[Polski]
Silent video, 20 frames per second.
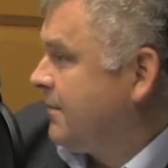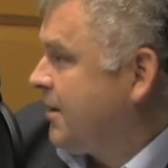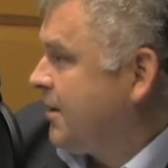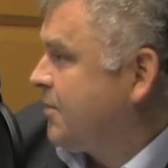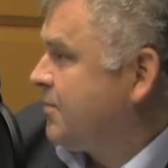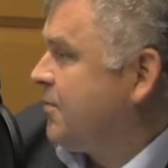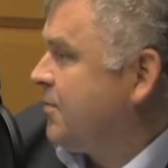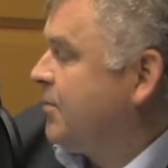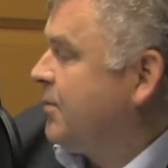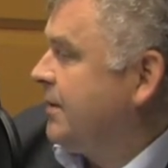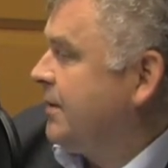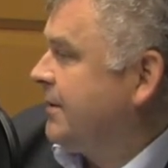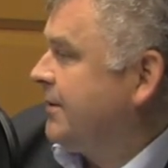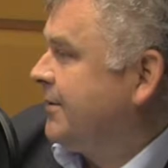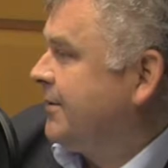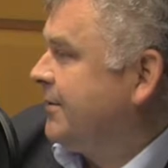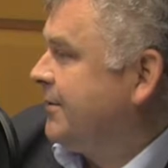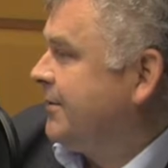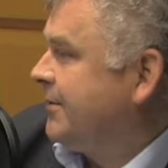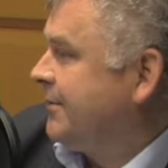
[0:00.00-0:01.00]
też był
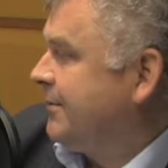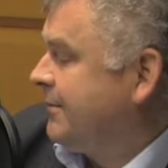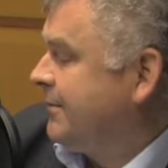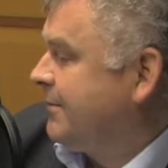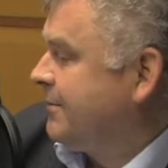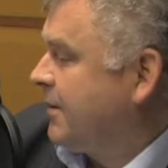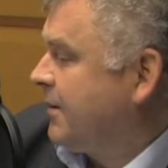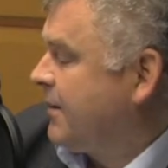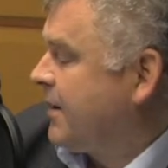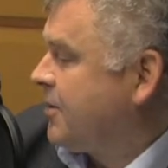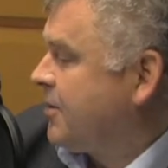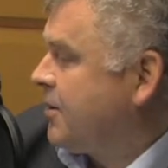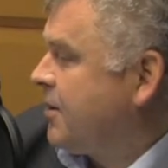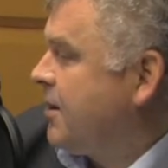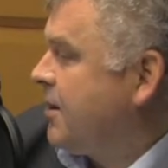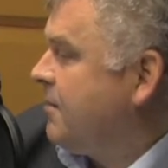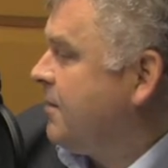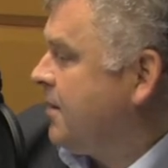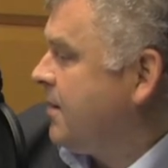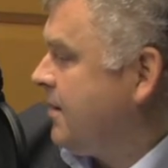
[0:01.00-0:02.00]
pod
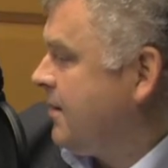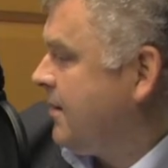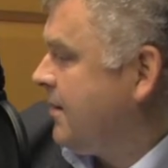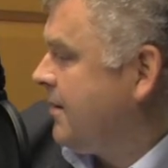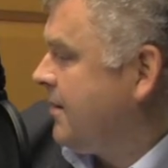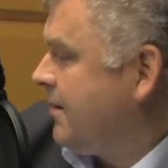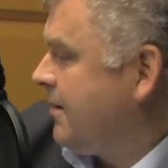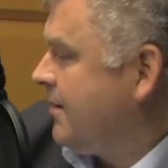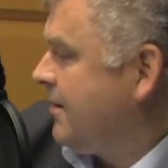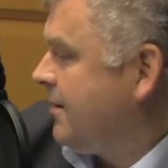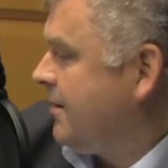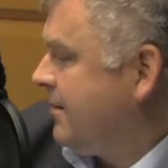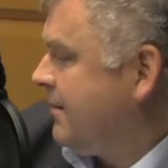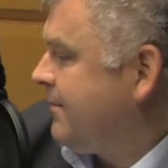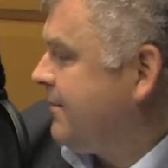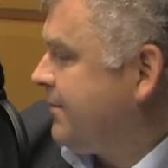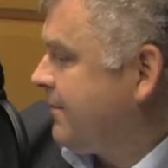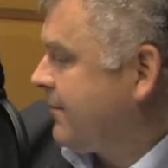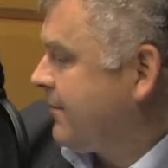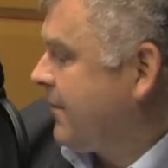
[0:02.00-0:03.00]
wrażeniem i,
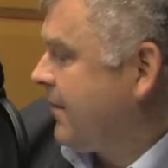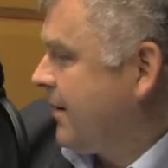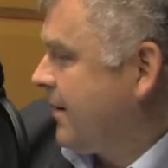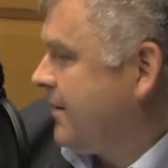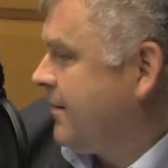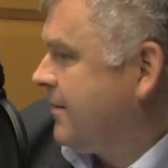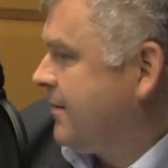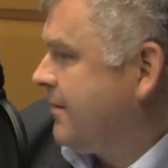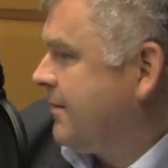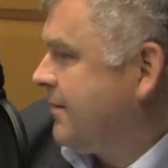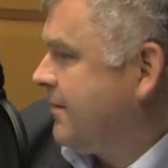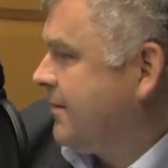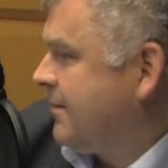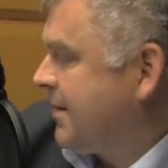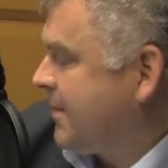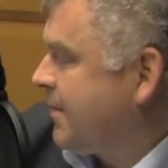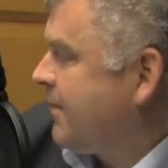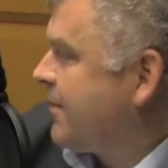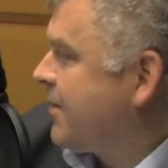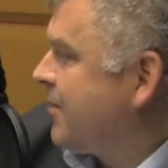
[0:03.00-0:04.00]
i
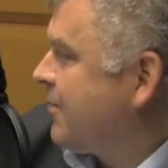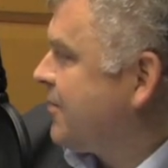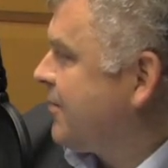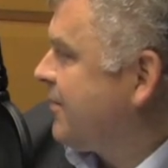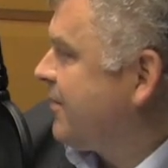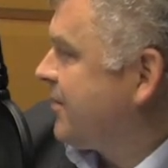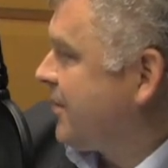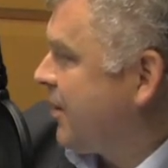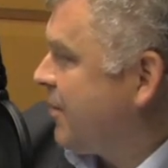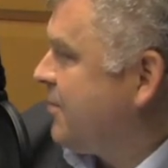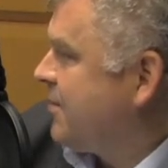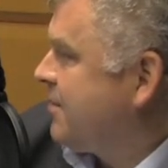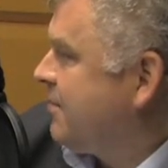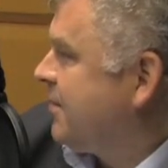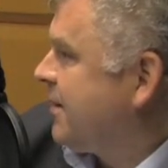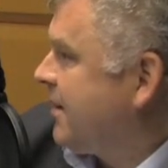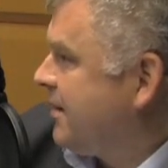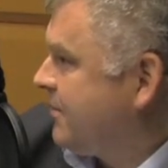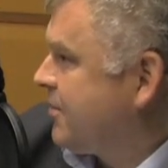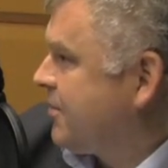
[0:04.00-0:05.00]
mm, zapowiedział, że chciałby,
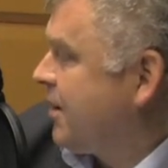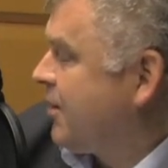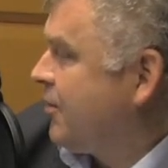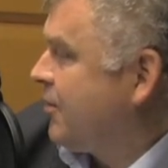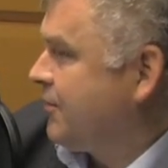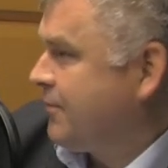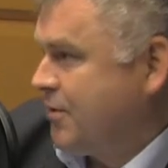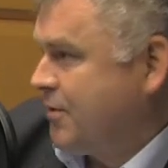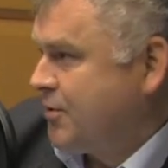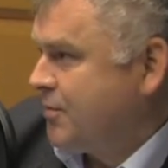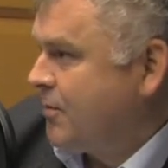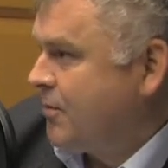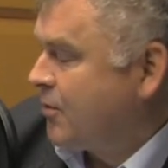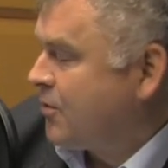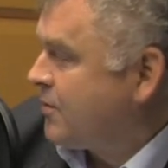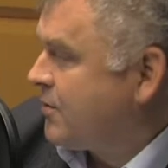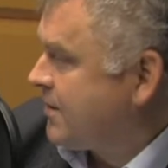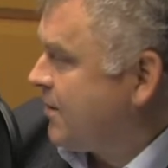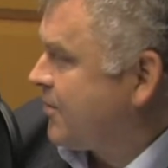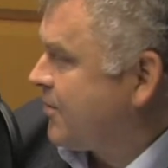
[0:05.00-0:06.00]
żeby ten przegląd w przyszłym
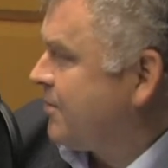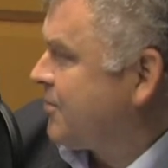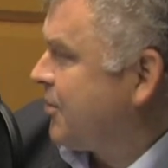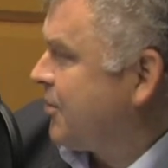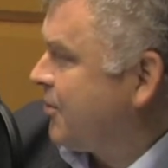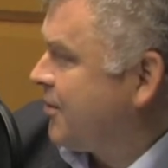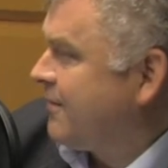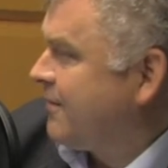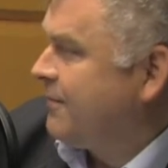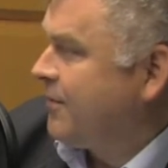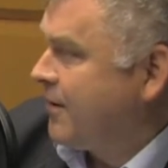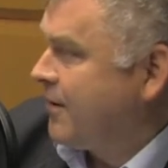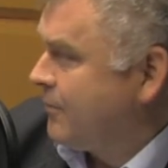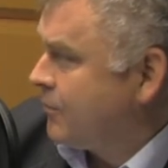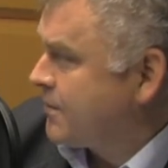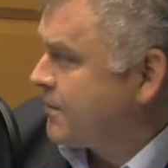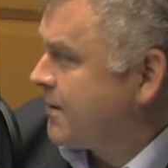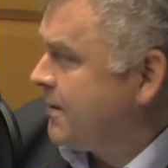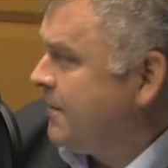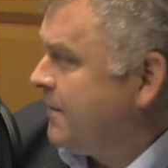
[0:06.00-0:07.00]
roku stał się przeglądem
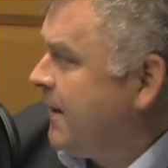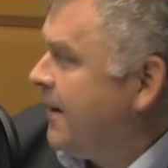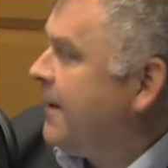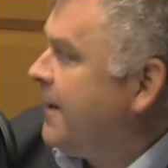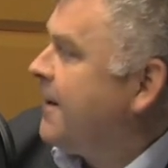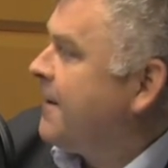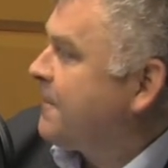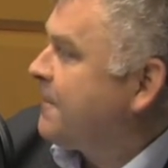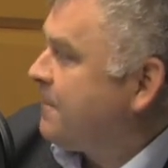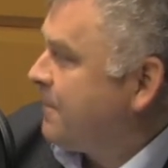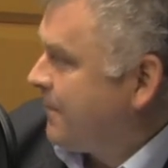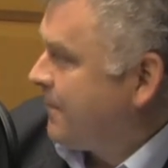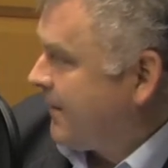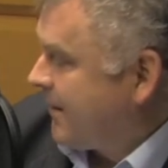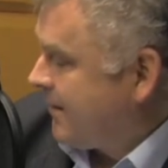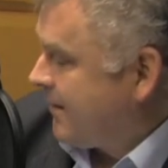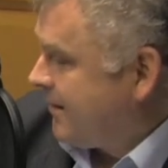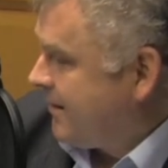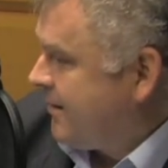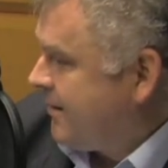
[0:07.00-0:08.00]
wojewódzkim
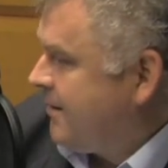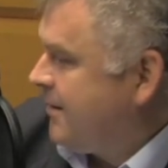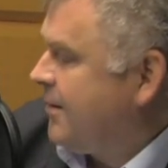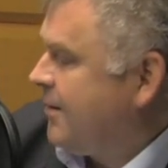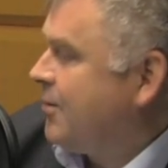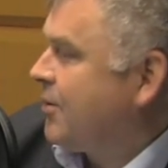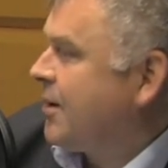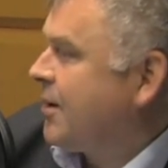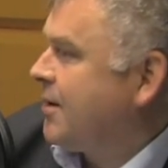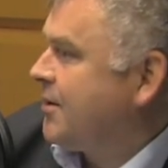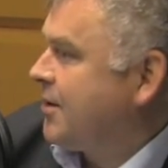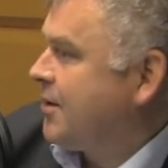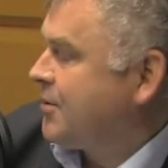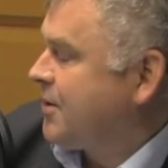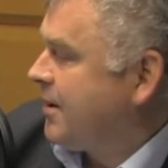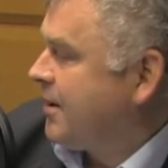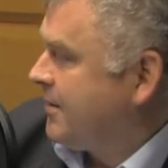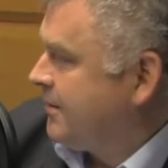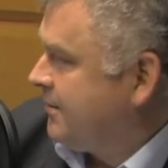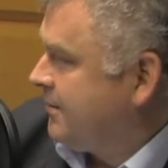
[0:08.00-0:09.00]
i, i do
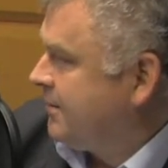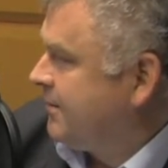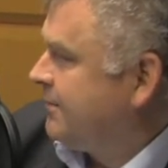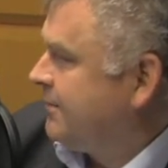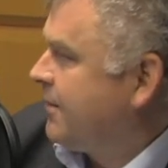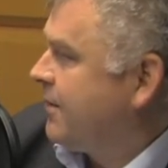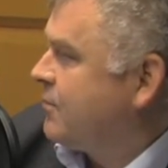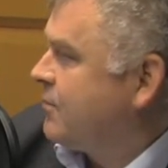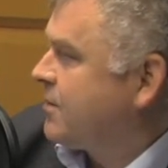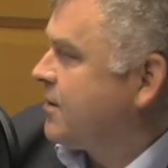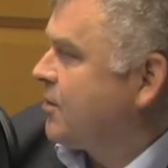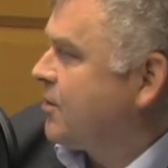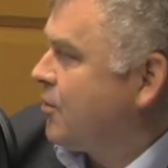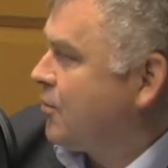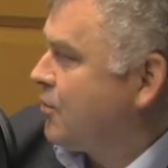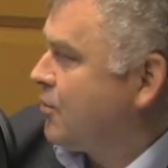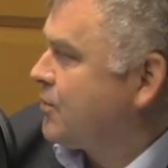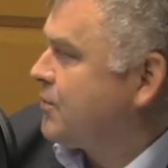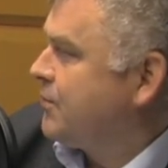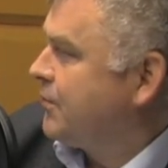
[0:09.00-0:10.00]
kalendarza wojewódzkich
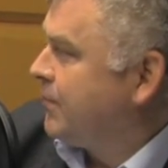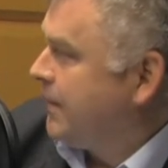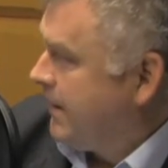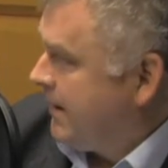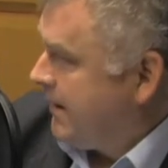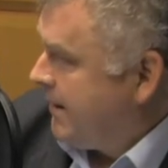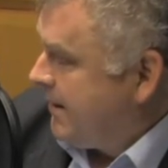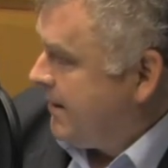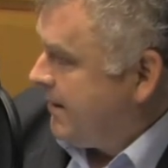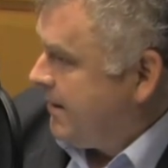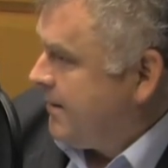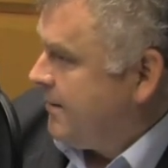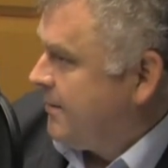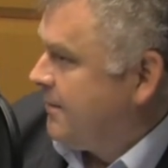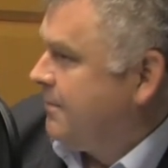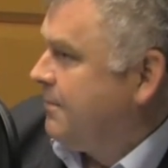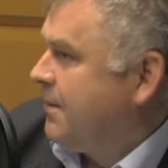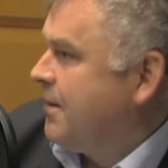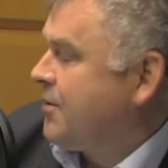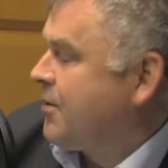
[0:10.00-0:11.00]
konkursów
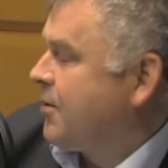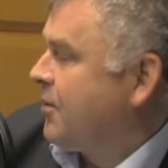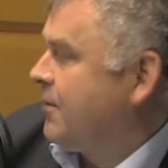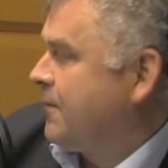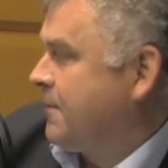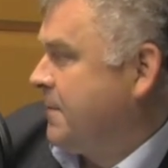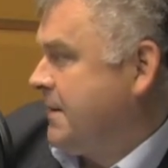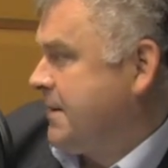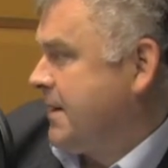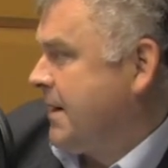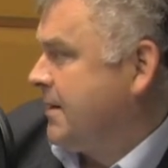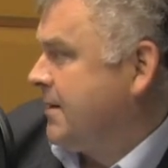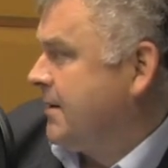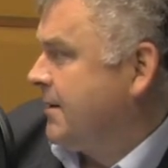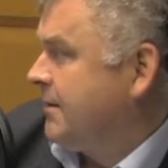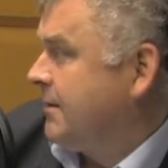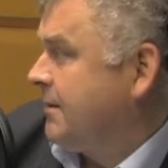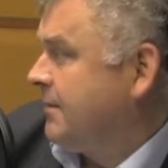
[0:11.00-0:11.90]
będzie on wpisany.